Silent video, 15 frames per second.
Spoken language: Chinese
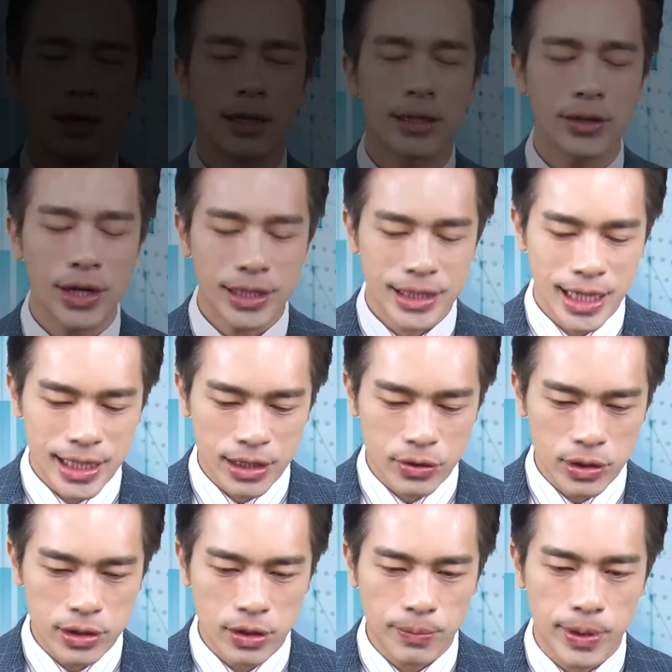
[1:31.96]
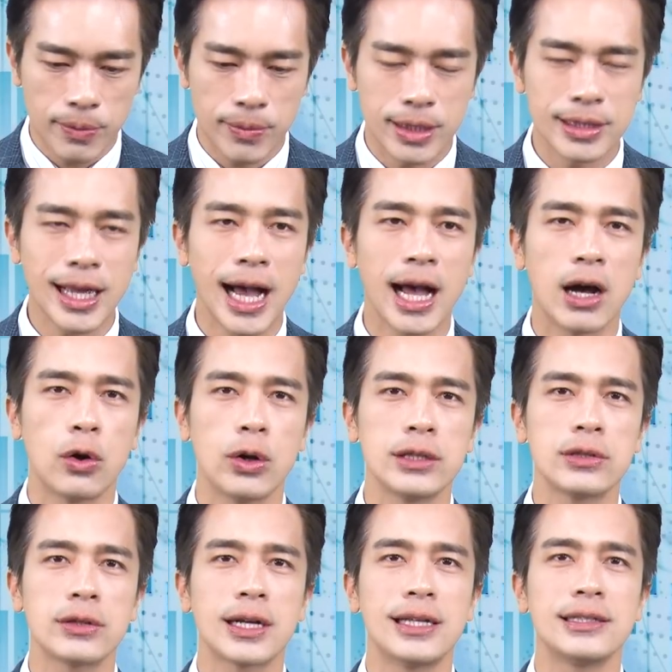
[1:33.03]
各位亲爱的观众朋友们，大家好，欢迎
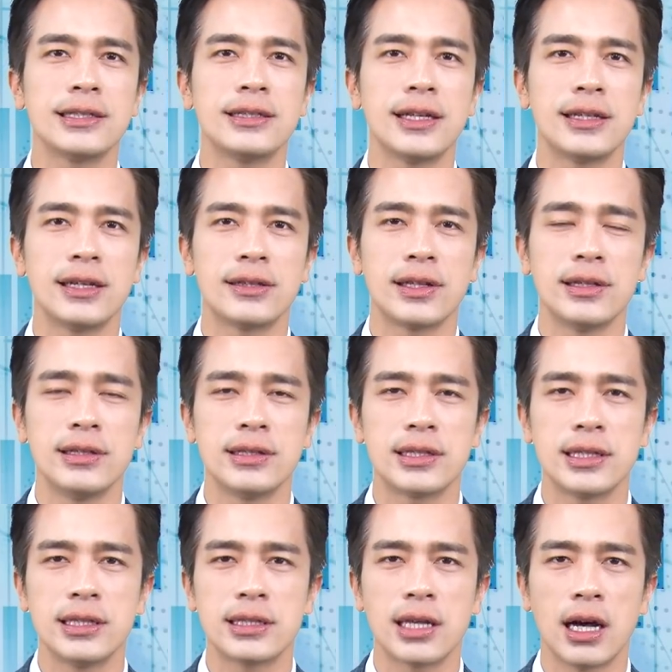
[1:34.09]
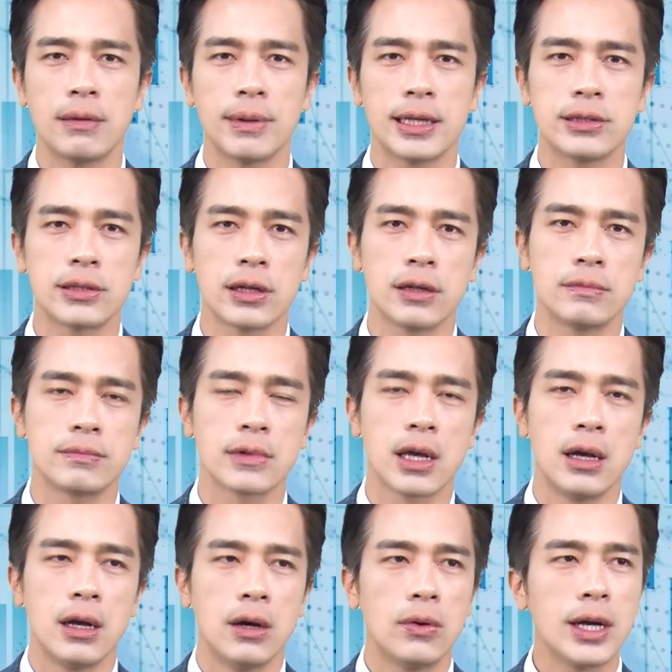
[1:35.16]
收看今天的顶级操盘手。
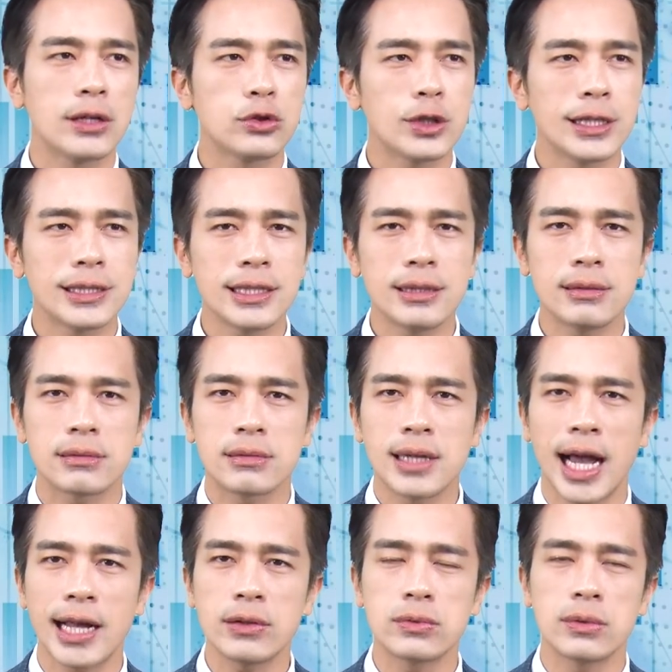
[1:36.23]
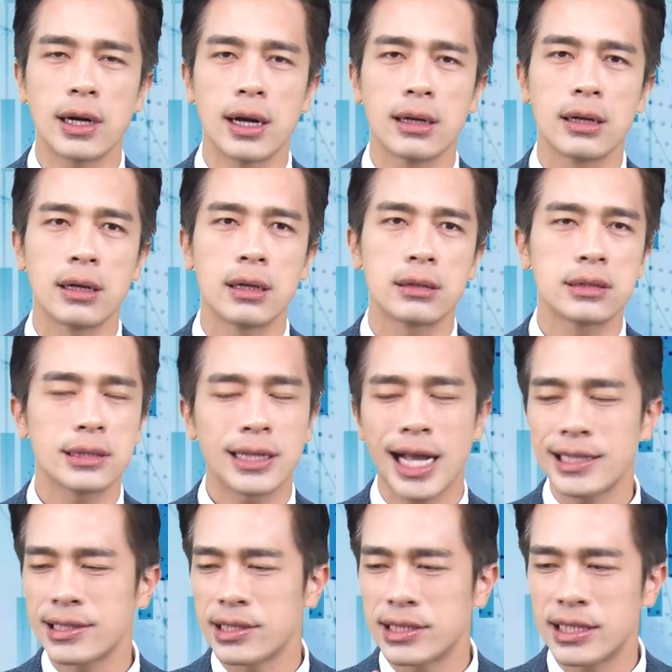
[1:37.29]
我想最近台股啊，开
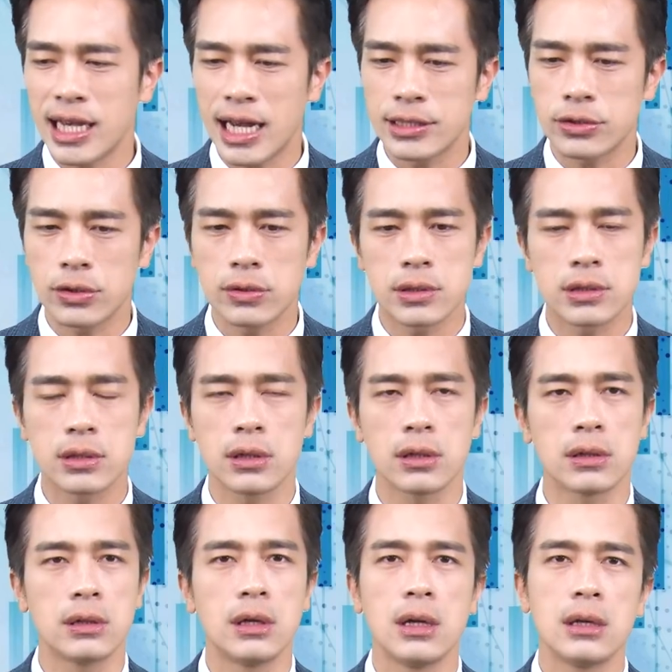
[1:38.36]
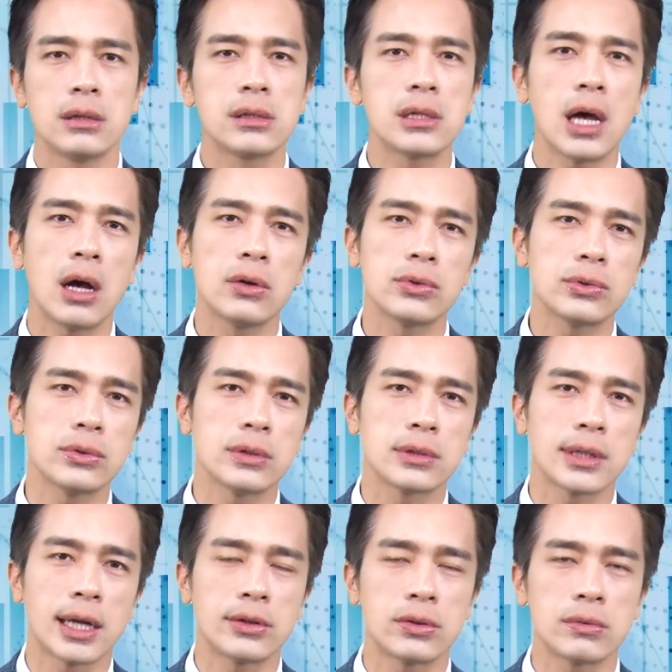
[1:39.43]
始下修之后。操作
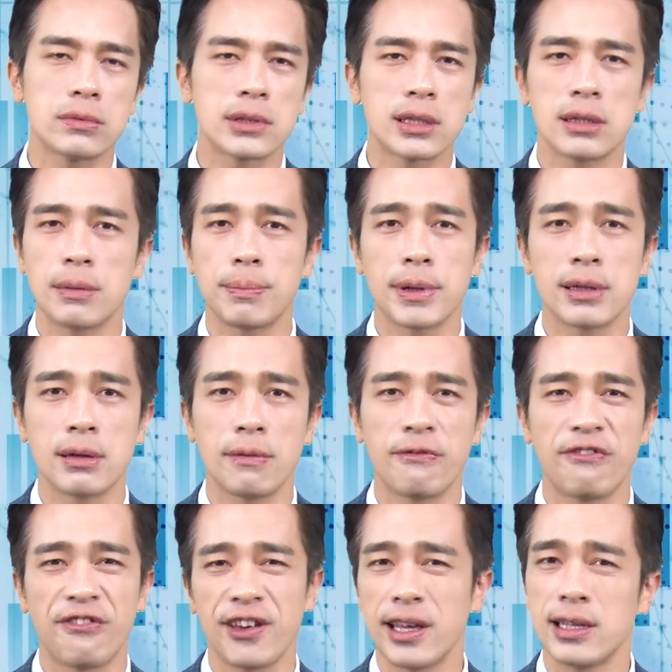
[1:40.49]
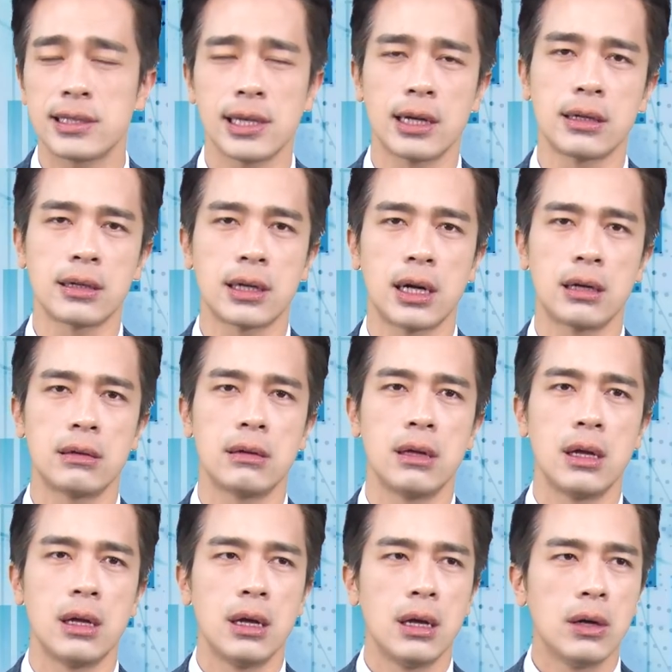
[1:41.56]
难度真的变得非常高。
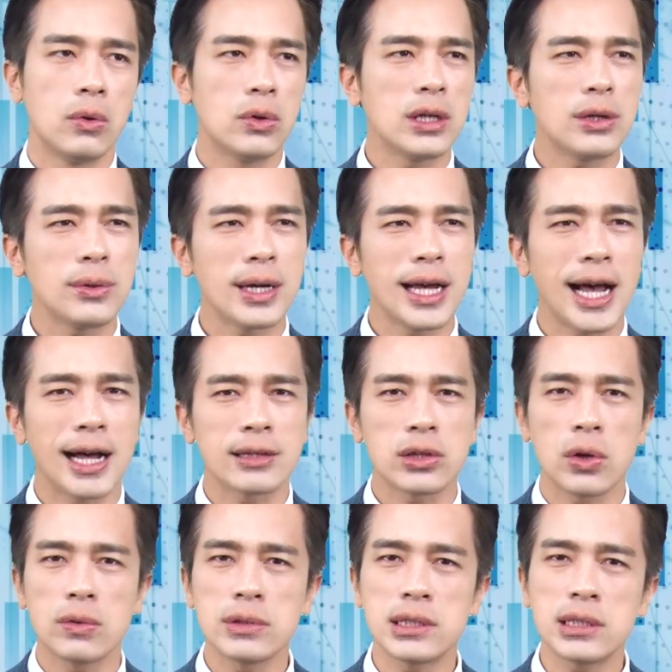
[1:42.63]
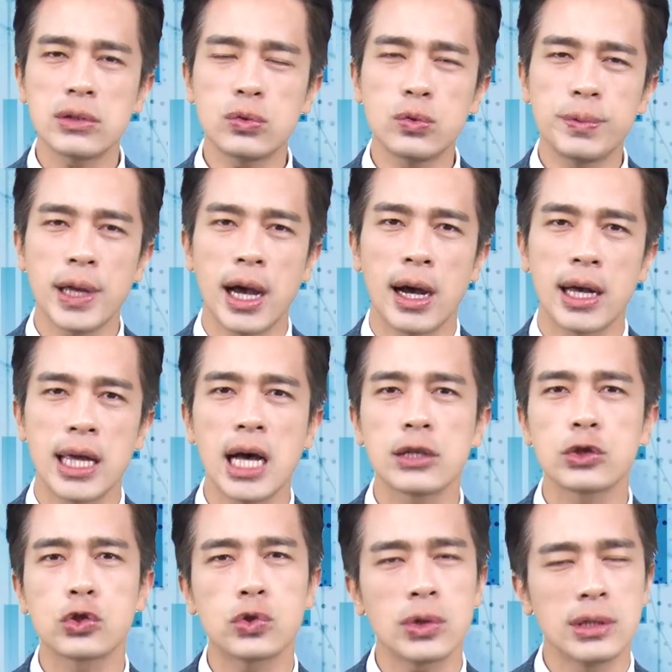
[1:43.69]
我认为啊，投资股票啊要
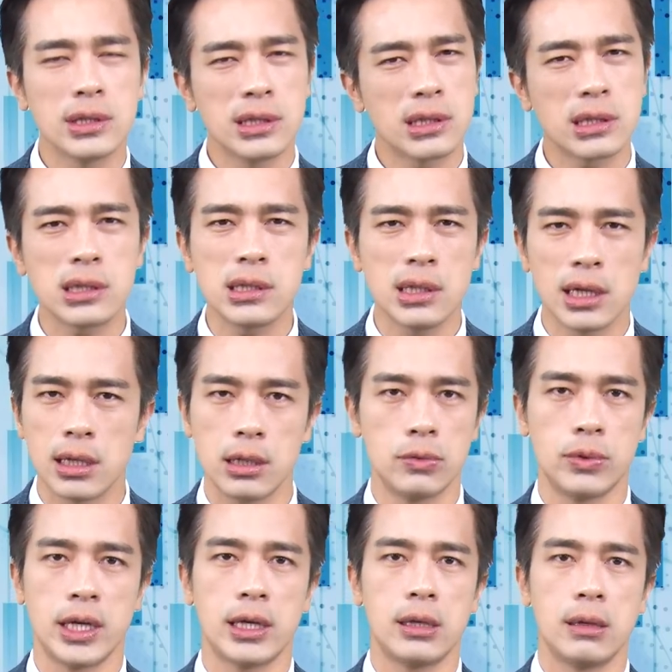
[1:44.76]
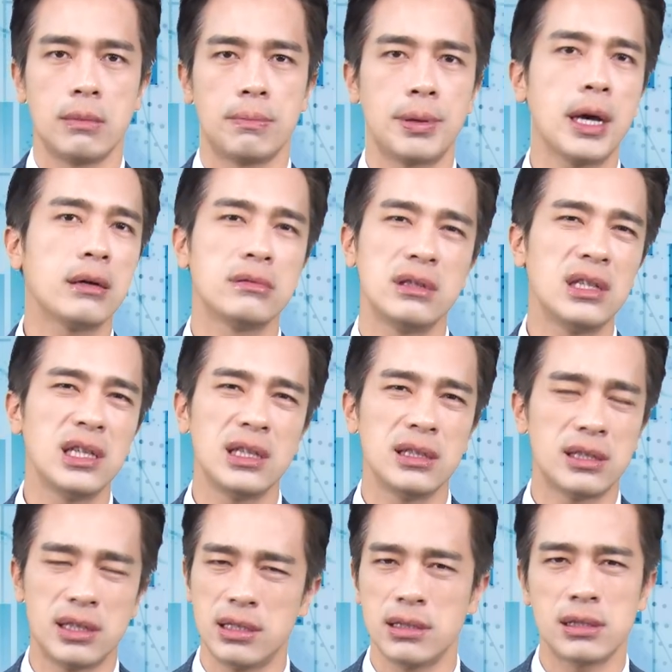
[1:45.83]
顺势而为，不要逆
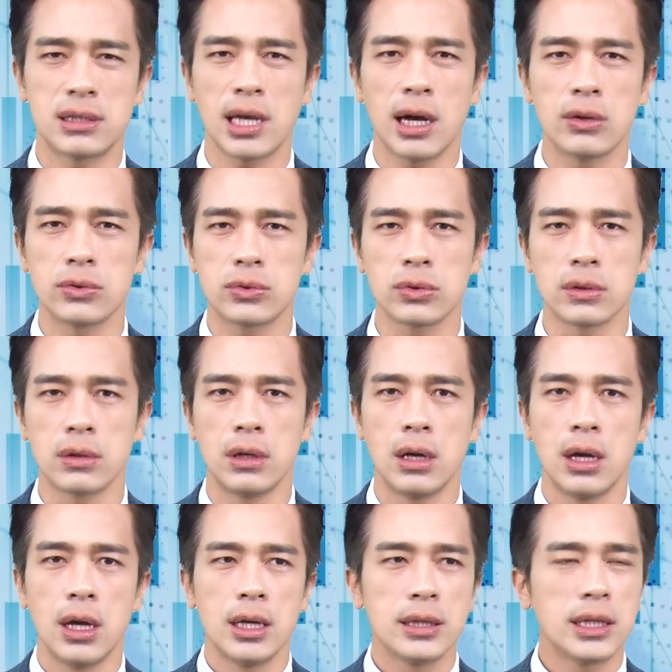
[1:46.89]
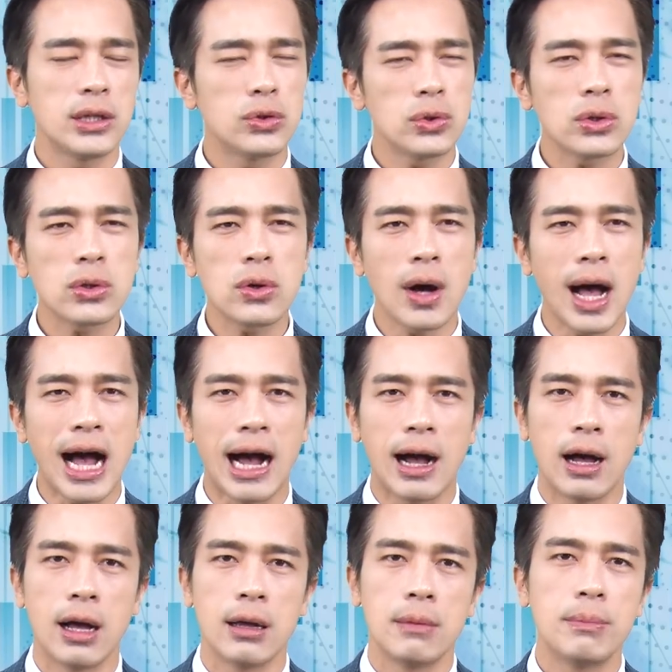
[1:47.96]
势操作。你如果
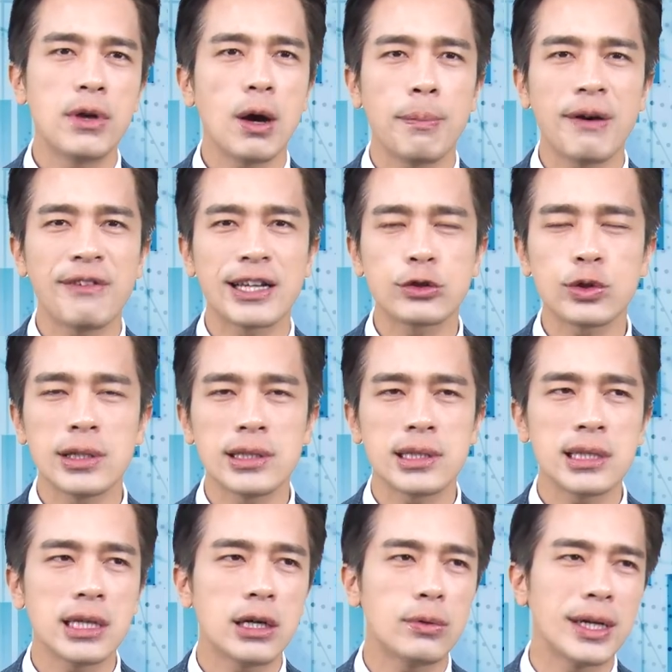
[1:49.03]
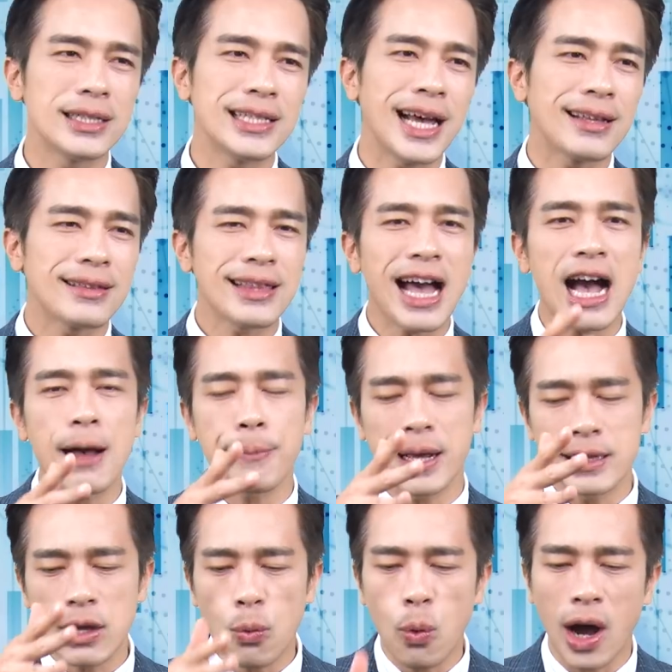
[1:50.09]
啊没有办法顺势而为，在大
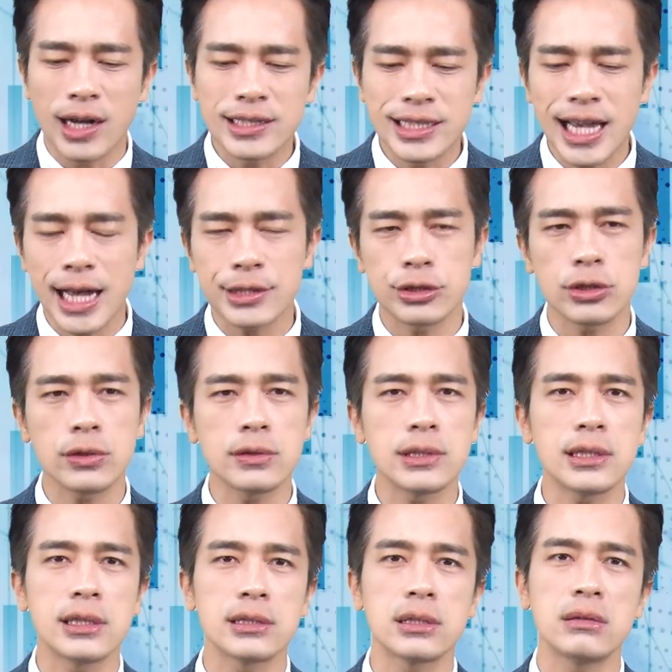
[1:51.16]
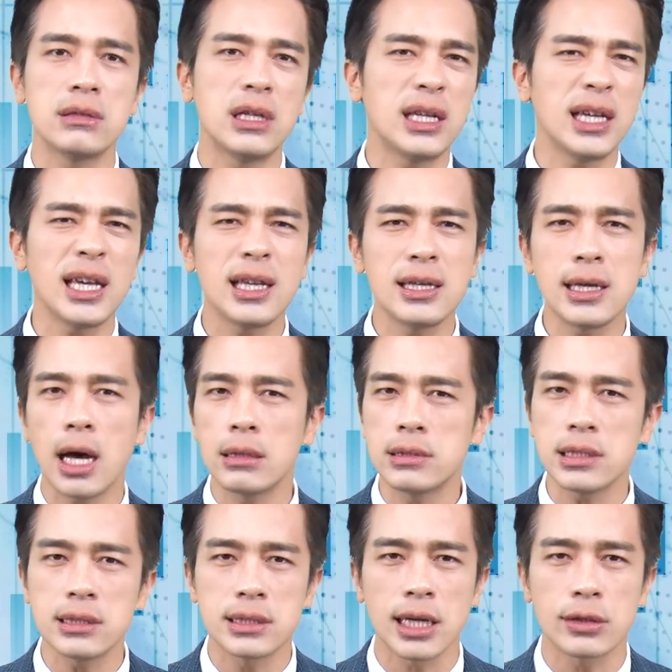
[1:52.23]
盘在往下修正的时候，你硬要
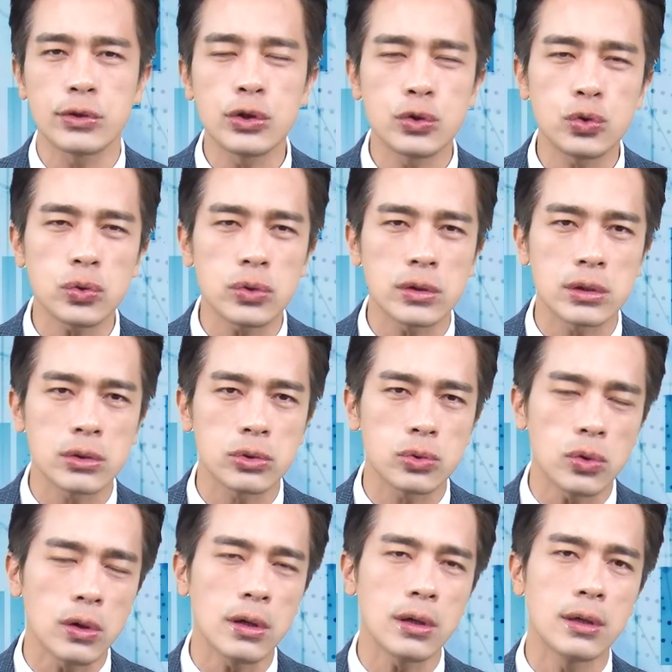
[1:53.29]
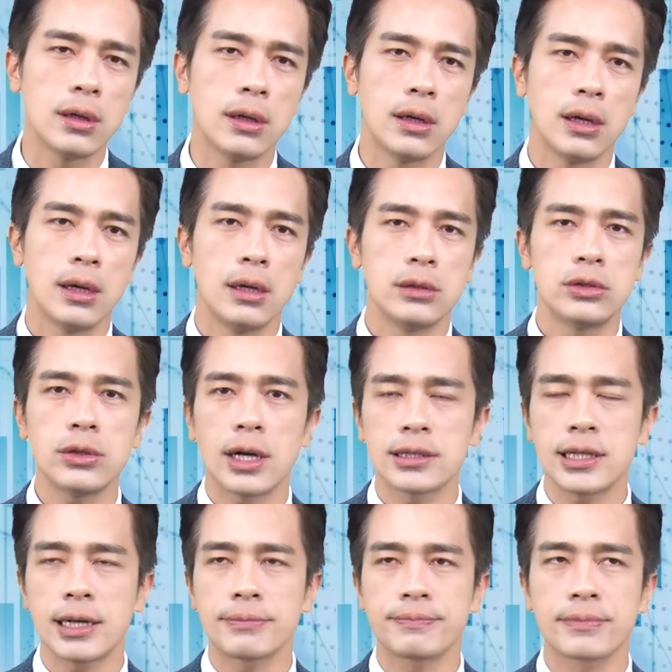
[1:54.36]
进场去做多，就好
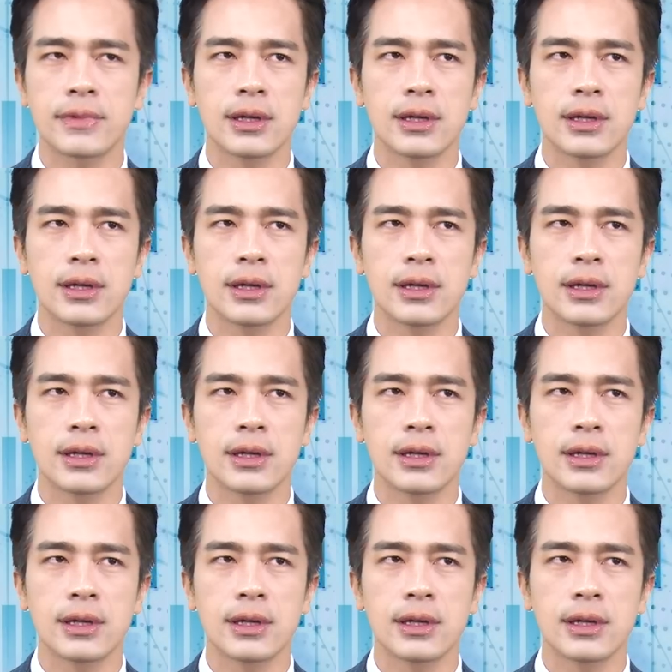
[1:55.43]
像